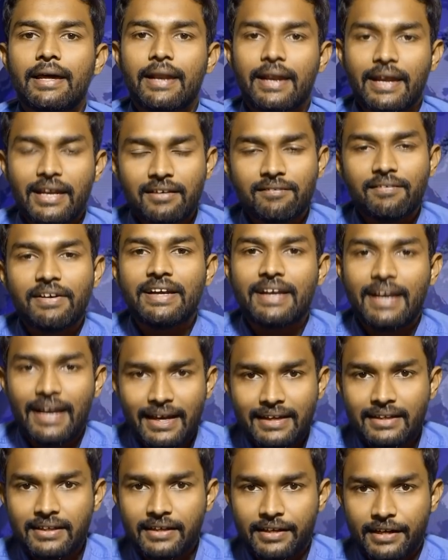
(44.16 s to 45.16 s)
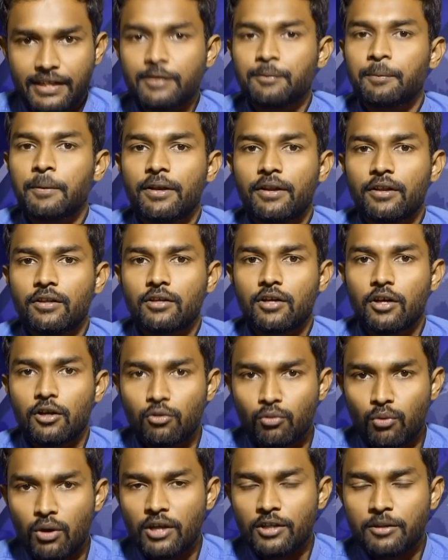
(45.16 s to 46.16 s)
ரயில்வே ட்ராக்கை கிராஸ்
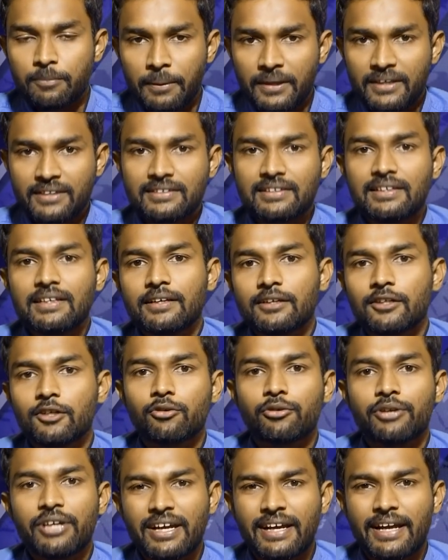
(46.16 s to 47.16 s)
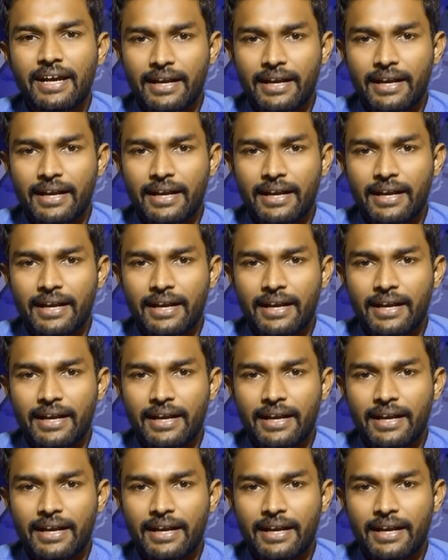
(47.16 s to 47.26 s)
பண்ணுறதுக்காகவும் அது பக்கத்தில் இருக்கக்கூடிய